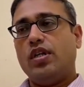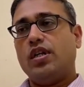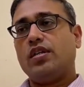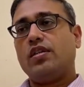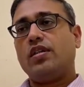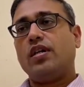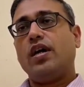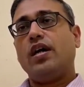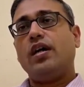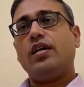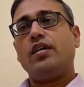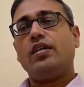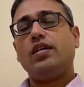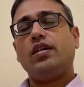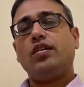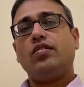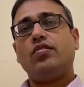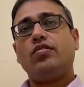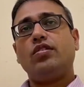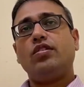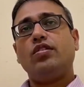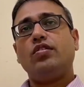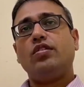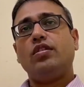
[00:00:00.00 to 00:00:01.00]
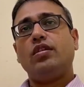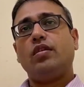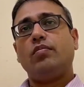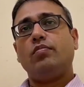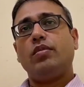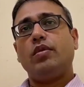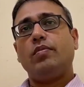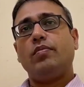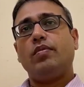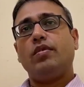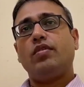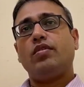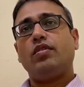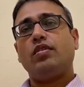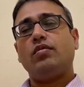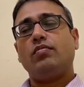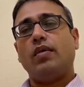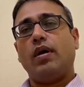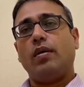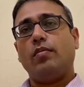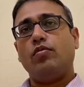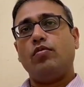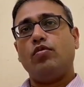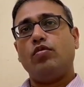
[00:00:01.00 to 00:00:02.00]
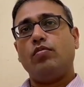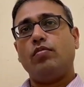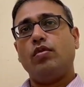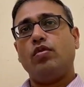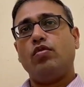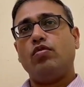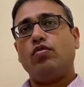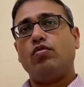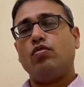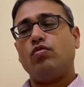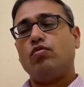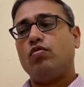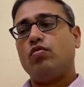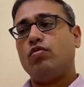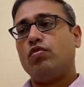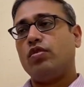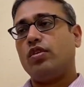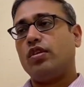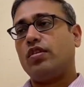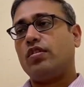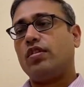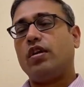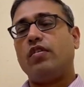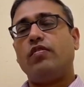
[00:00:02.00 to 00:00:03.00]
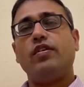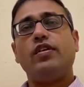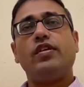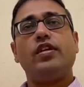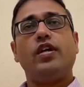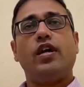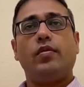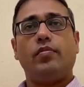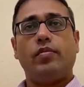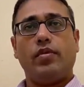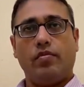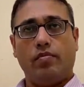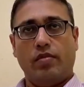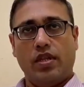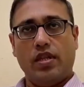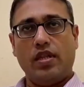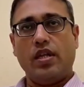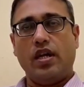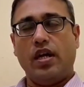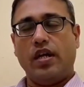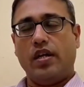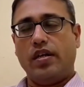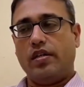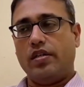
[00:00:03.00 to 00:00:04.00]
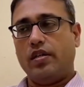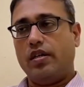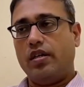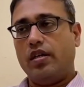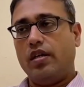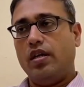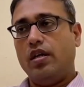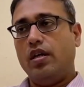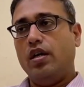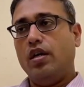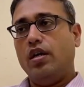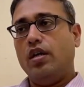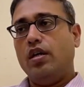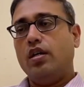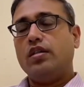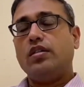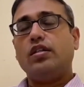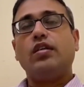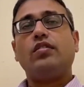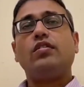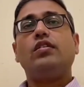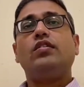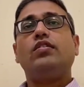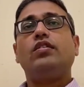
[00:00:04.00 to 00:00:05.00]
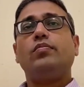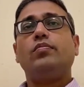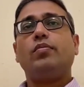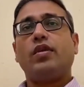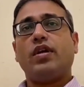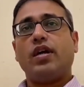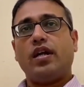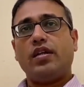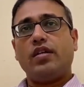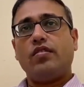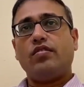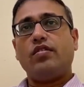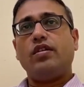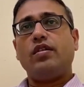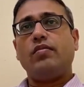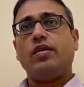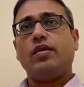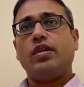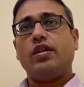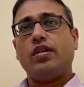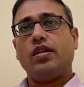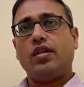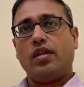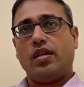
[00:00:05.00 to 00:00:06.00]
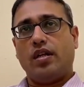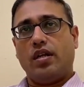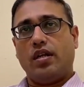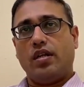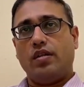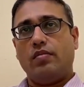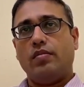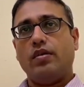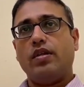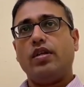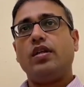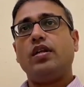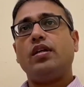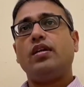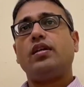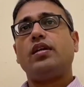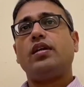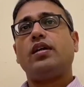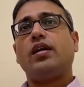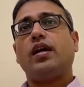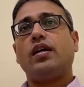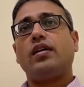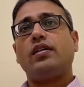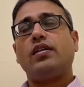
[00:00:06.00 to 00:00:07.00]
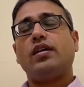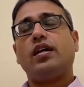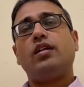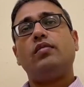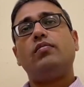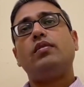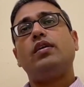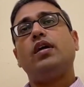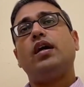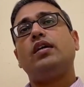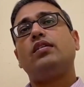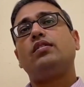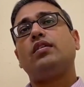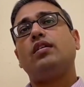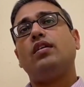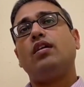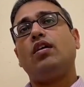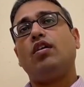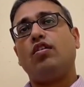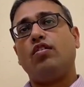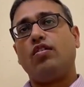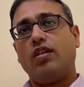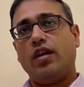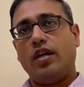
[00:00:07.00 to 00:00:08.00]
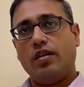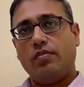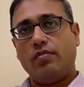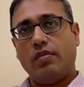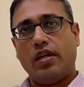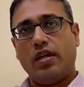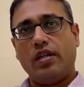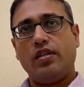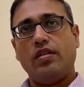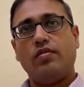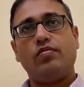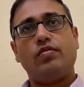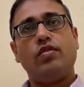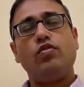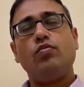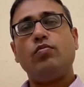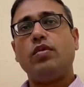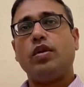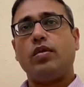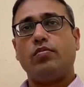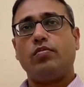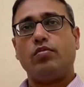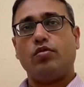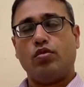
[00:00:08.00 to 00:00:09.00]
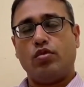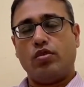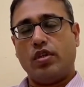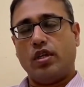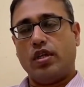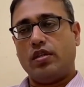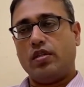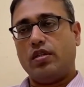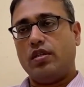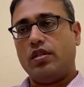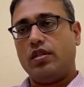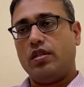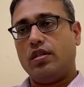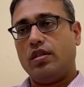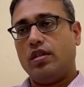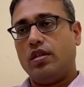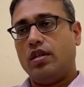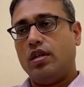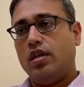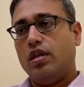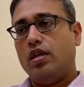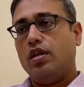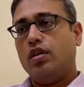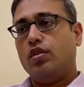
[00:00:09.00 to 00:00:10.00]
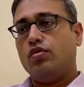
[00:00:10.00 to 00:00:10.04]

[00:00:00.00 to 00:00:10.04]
मुझे लगता है कि 80 से 90 प्रतिशत मामलों में लोगों को दस्तावेज यहाँ पे मिल जाएंगे जैसे इसी प्रकार जैसे निबंधन है निबंधन के कागजात भी आजकल ऑनलाइन माध्यम से उपलब्ध हो जाते हैं